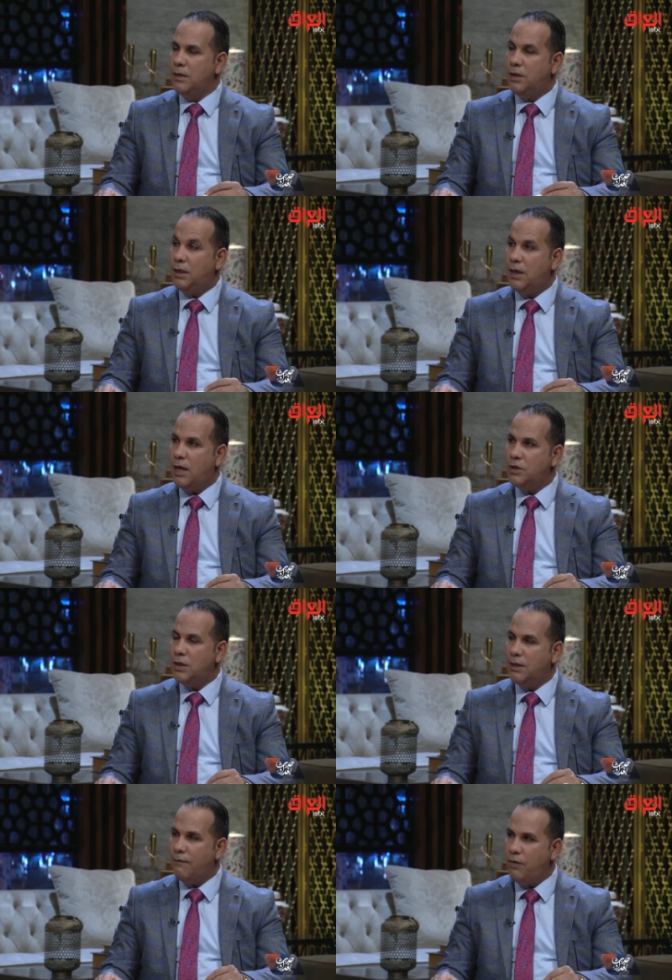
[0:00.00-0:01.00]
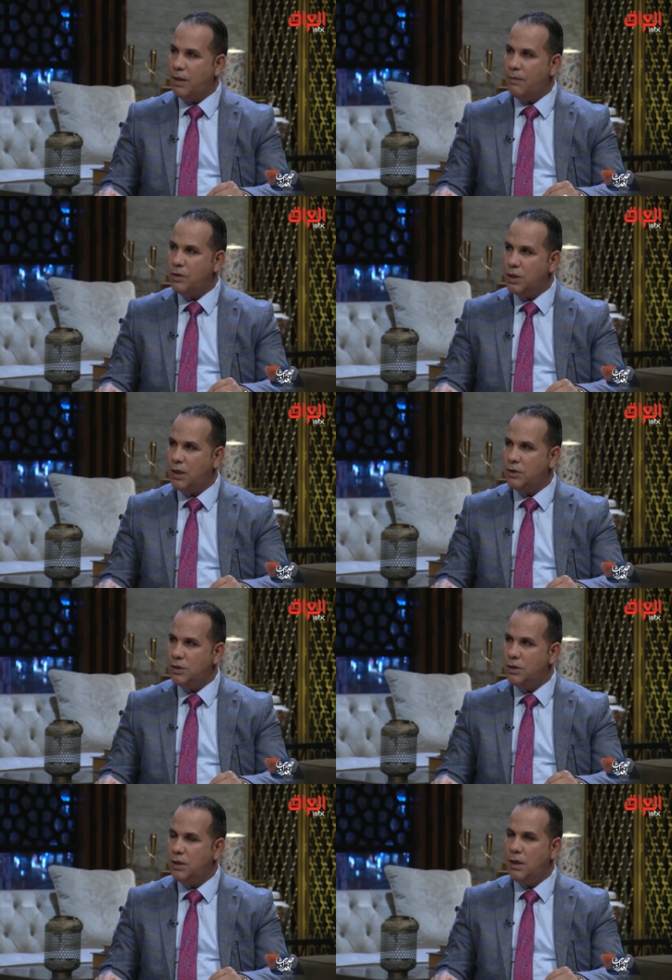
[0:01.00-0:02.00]
تحتاج تنفيذها بشكل
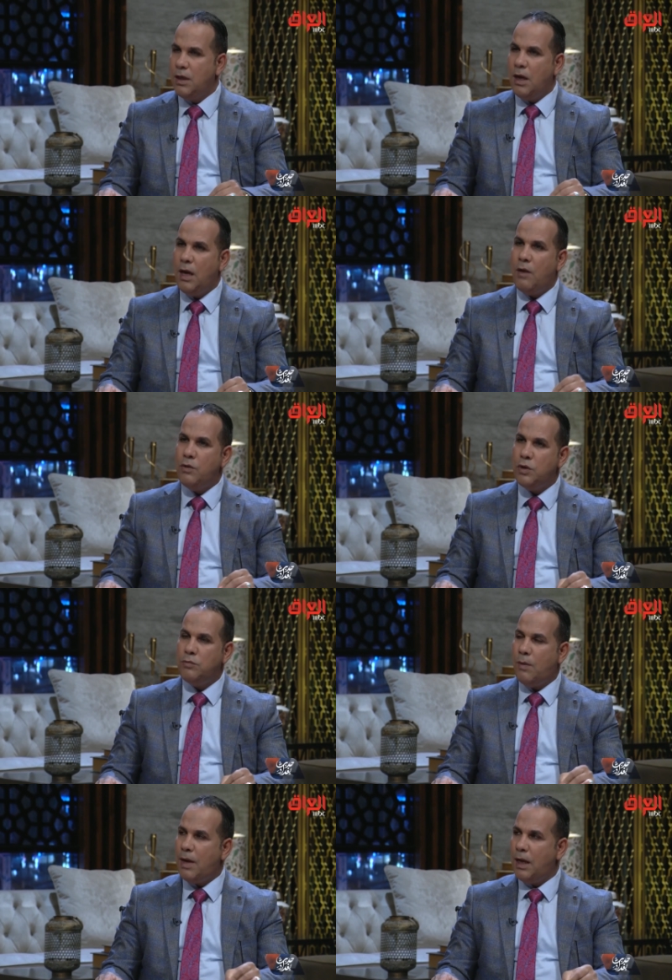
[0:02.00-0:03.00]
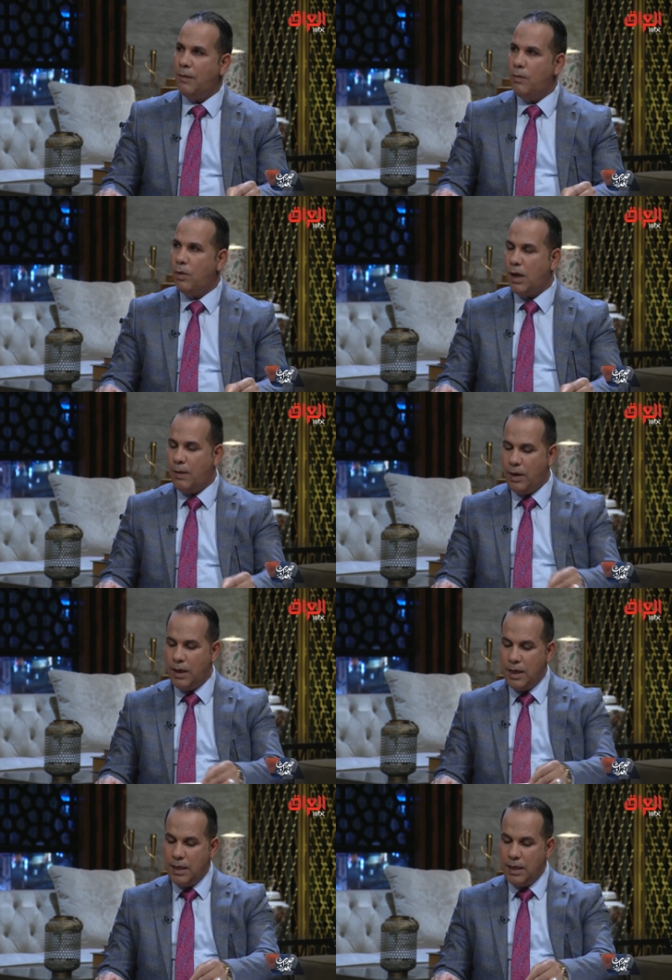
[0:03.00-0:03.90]
جدي الى وجود مبالغ بالمقابل،